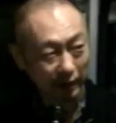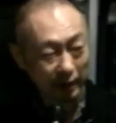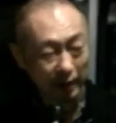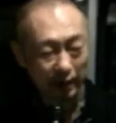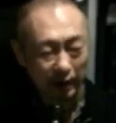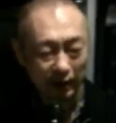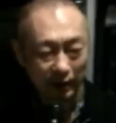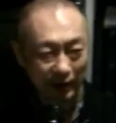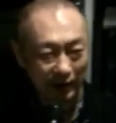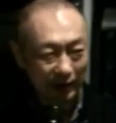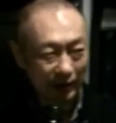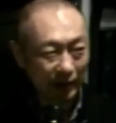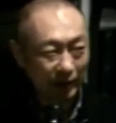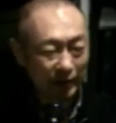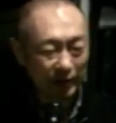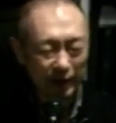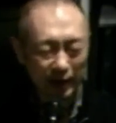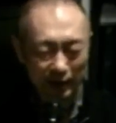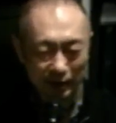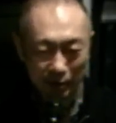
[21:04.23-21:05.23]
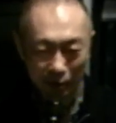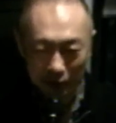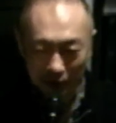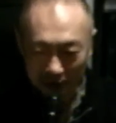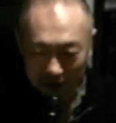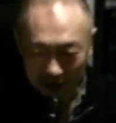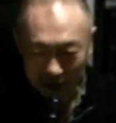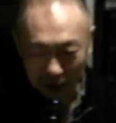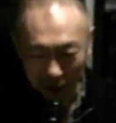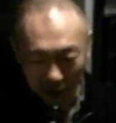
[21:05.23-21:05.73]
やっと俺の知ってる
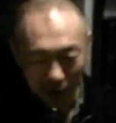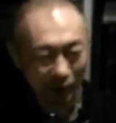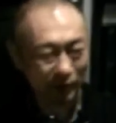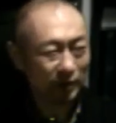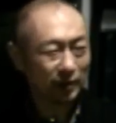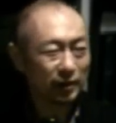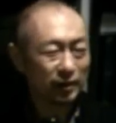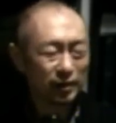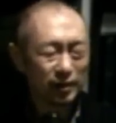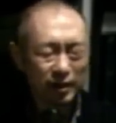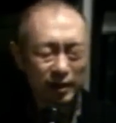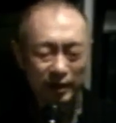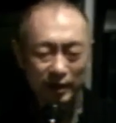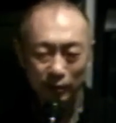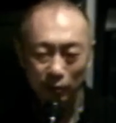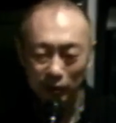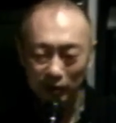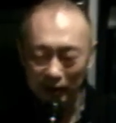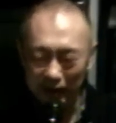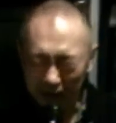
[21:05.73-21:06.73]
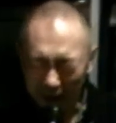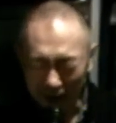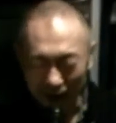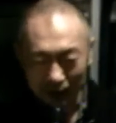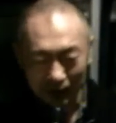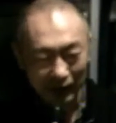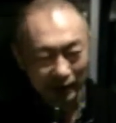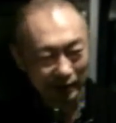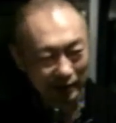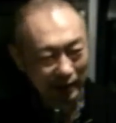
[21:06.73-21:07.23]
音源来たみたいな。2151使える
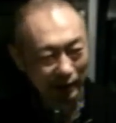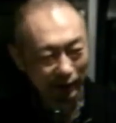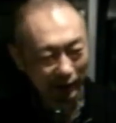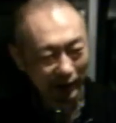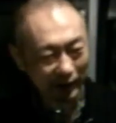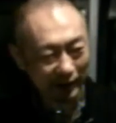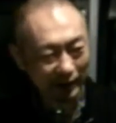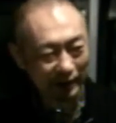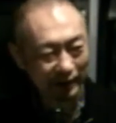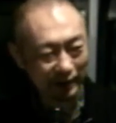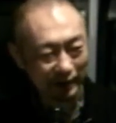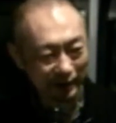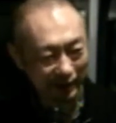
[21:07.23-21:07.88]
やったわ。ああ、そ